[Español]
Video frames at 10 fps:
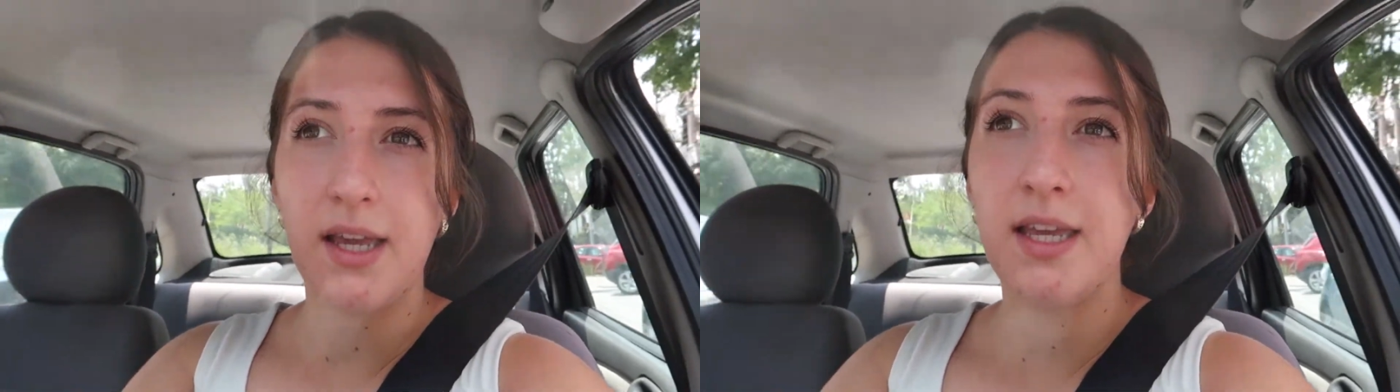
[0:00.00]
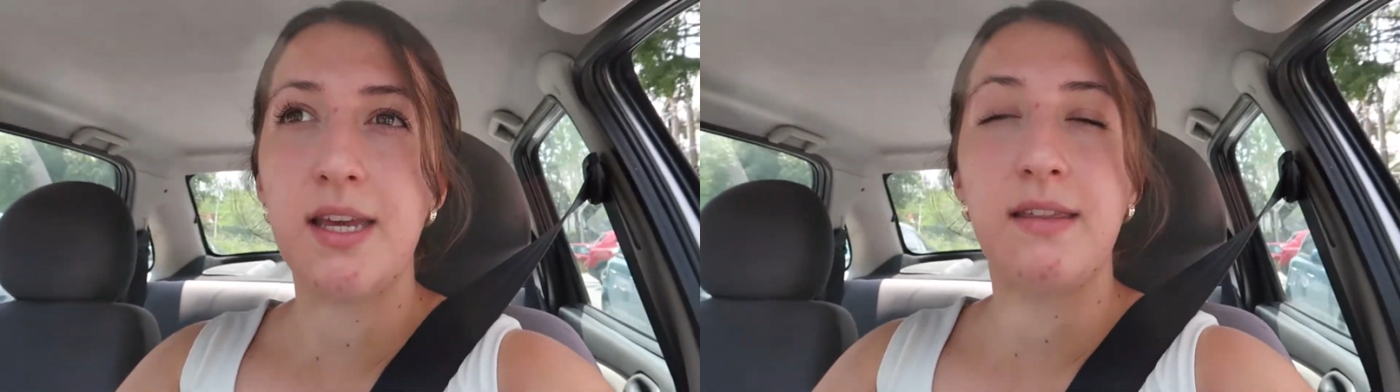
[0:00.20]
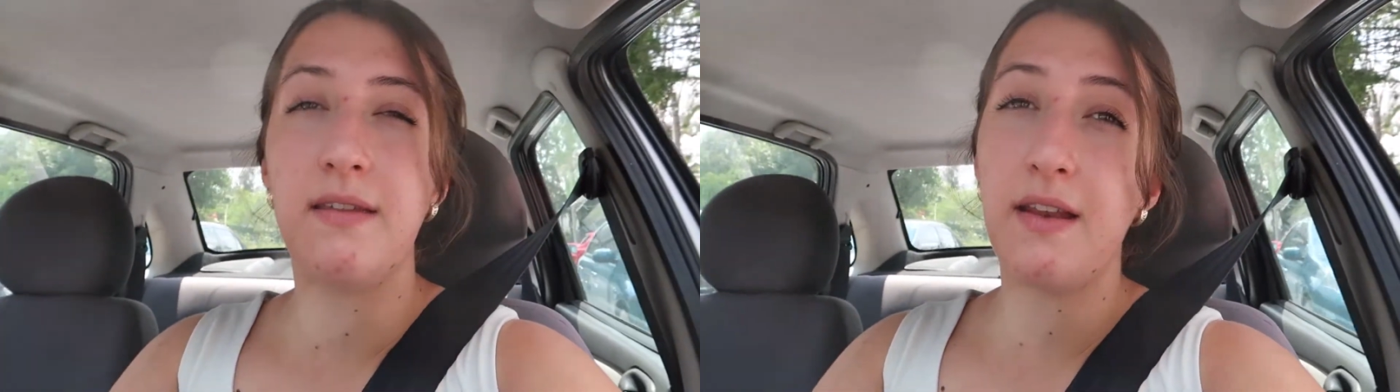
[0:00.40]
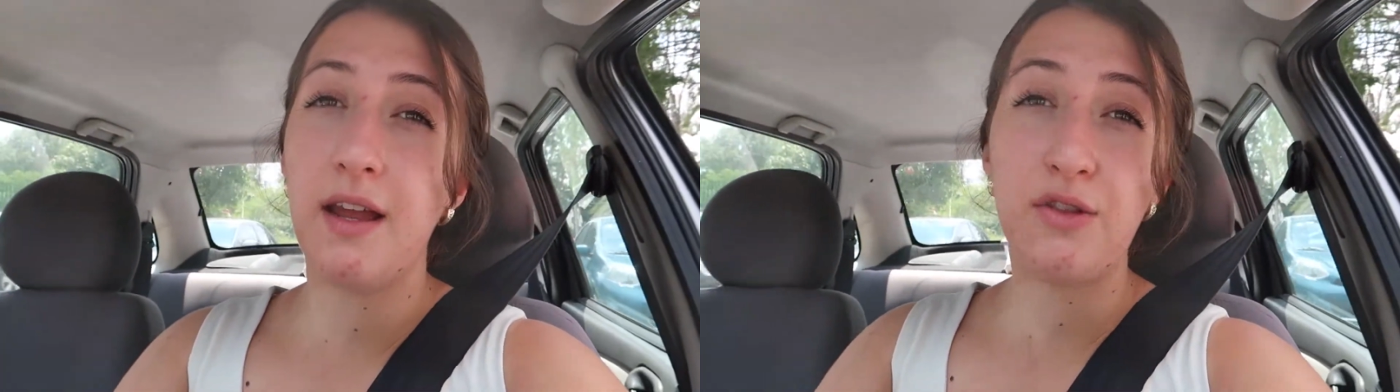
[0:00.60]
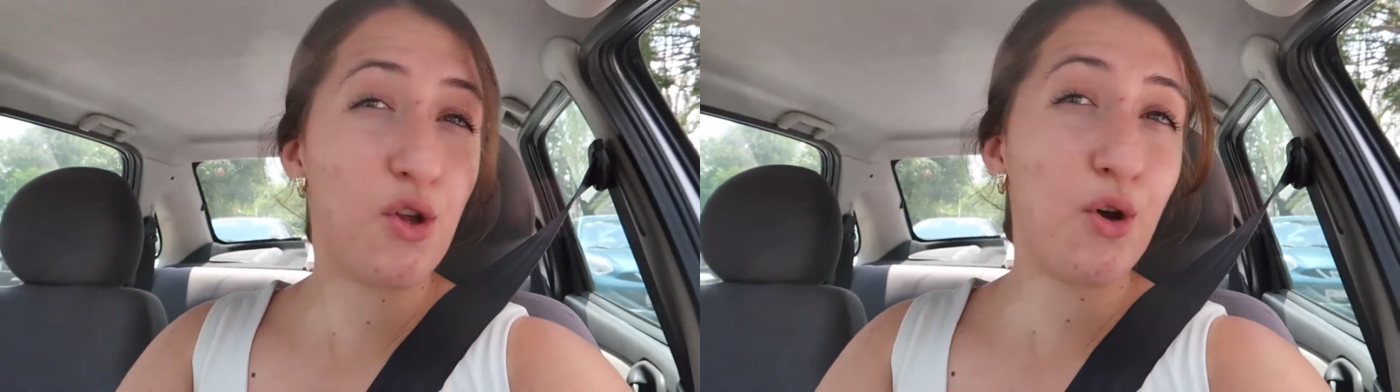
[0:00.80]
y ya
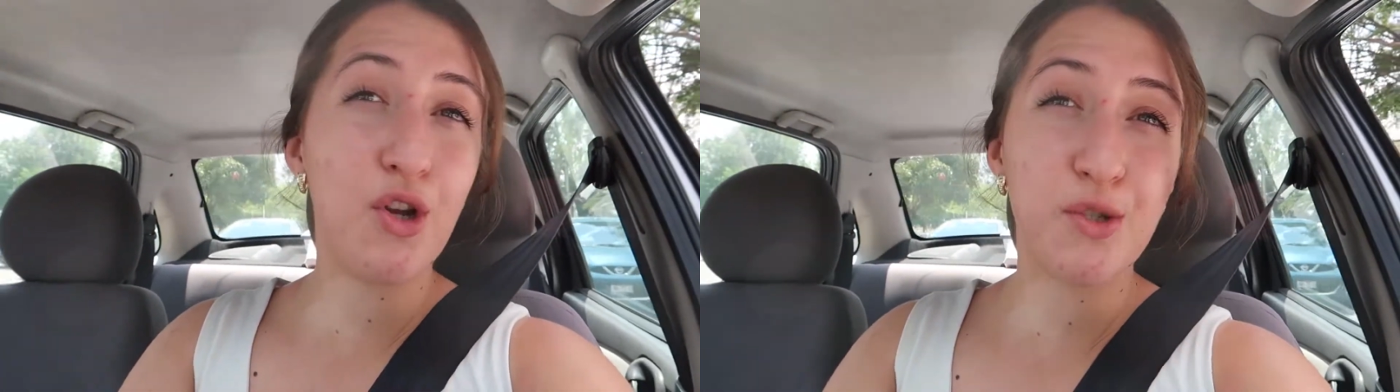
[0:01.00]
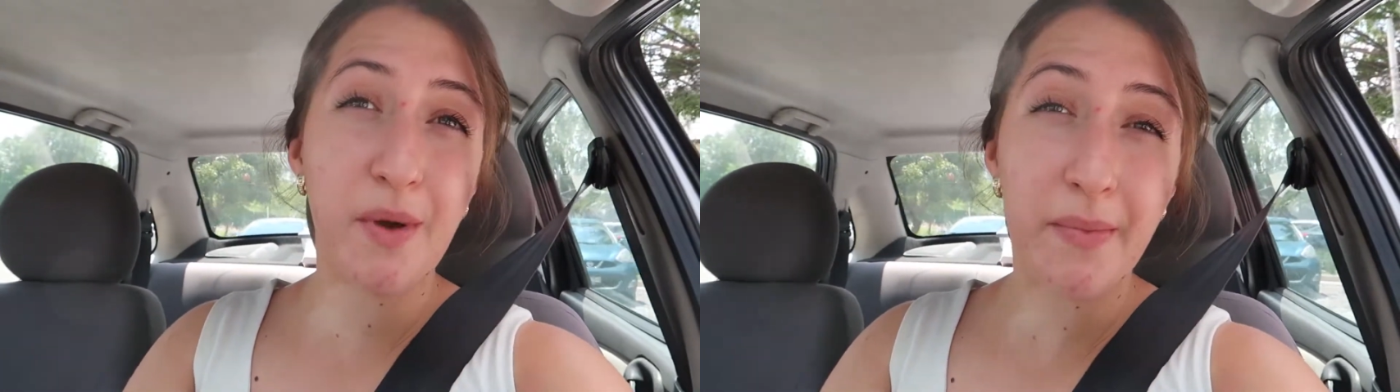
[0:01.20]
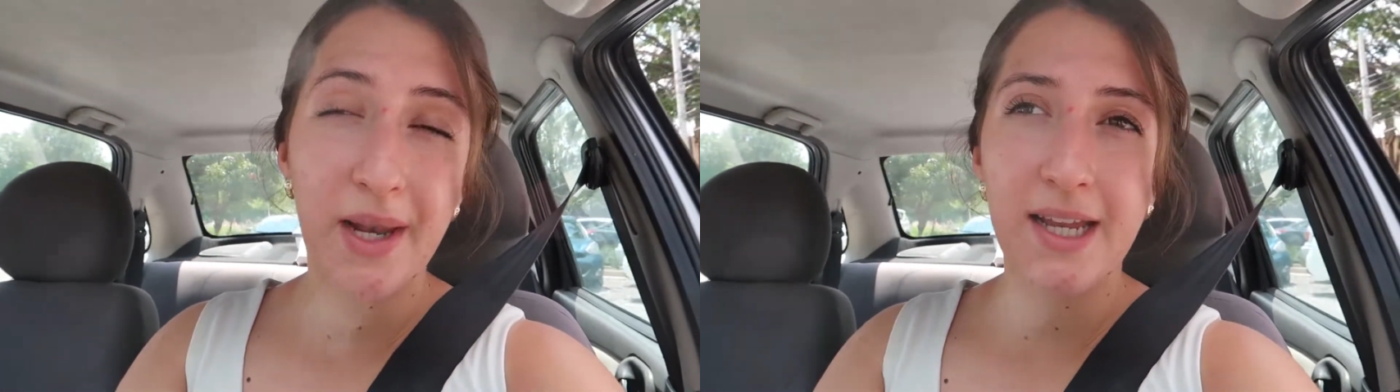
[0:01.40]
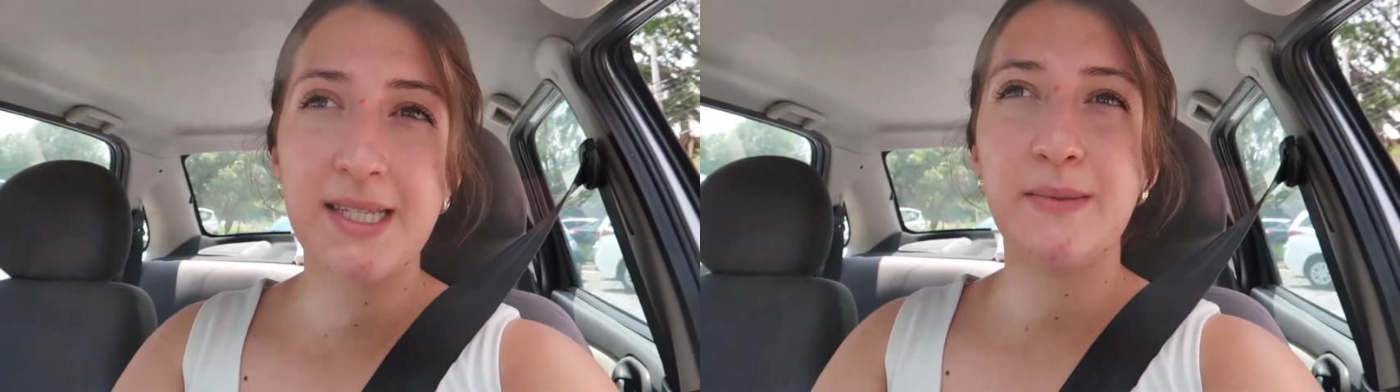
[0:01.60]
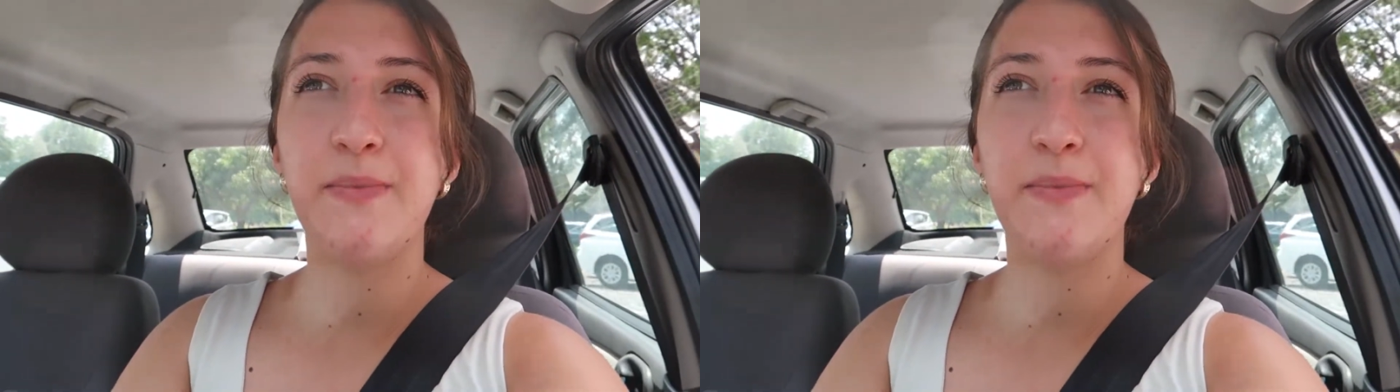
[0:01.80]
tendría todos los papeles